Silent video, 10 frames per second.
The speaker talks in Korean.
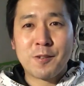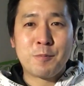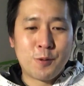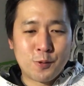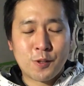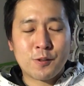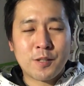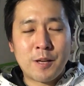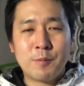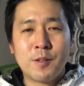걸 보여줘가지고
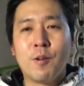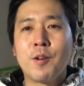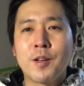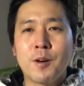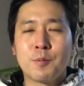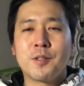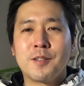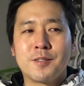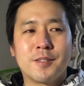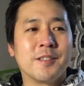사람들이 어이가
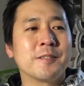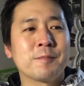없어했죠.